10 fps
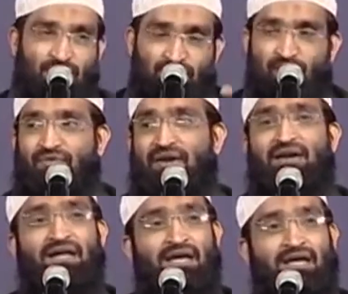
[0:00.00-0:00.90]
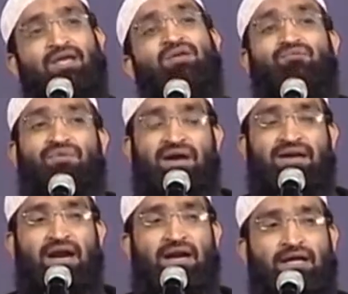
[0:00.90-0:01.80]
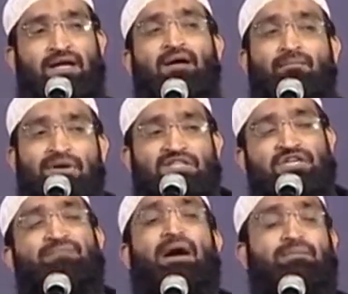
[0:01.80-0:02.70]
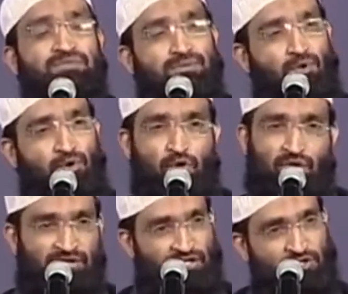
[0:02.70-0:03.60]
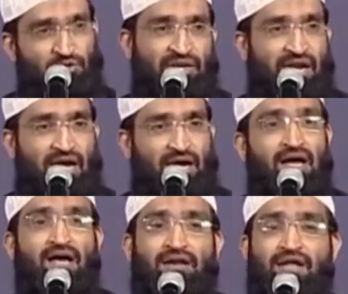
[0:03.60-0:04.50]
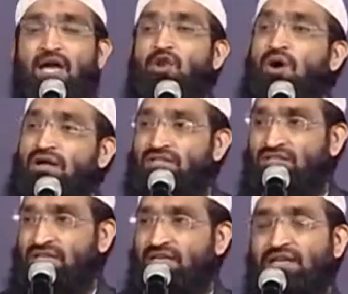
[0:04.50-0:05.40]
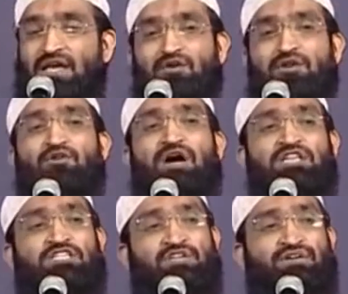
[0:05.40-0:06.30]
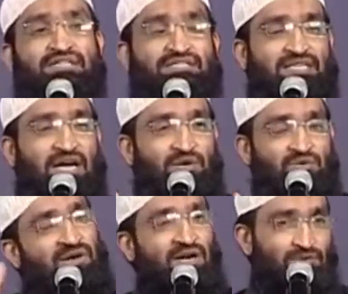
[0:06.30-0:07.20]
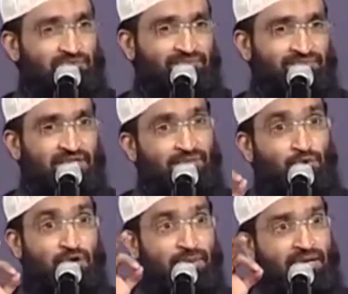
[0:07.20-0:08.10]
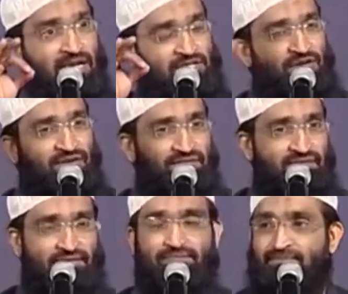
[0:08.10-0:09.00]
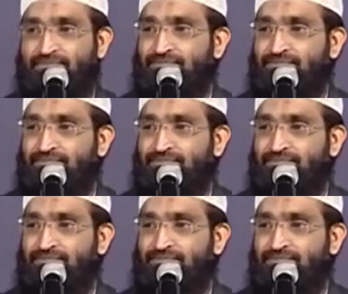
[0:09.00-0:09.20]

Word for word: నీవు వెళ్ళి వేటాడి మంచి మాంసము వండుకొని తీసుకునిరా నేను అది తిని నేను నిన్ను ఆశీర్వదిస్తాను అన్నాడు ఇది ముఖ్యమైన ఆశీర్వాదం ఇది